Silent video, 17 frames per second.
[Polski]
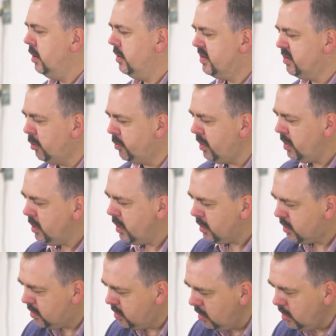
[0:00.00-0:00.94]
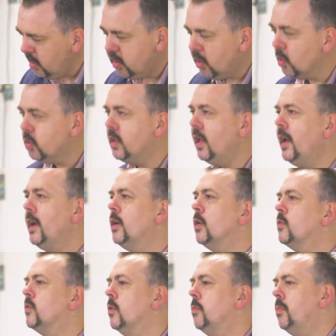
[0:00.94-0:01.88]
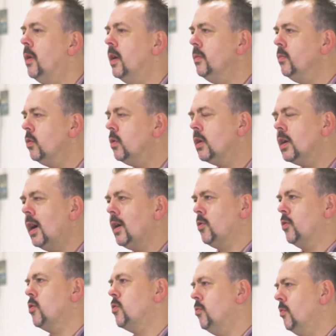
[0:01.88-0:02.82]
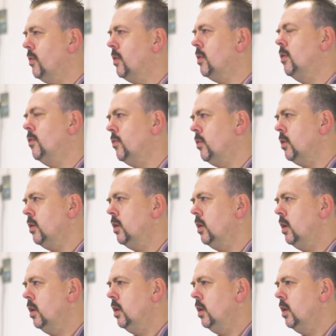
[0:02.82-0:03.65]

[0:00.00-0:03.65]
zrobienie tylko tego, co Pan Bóg każe człowiekowi,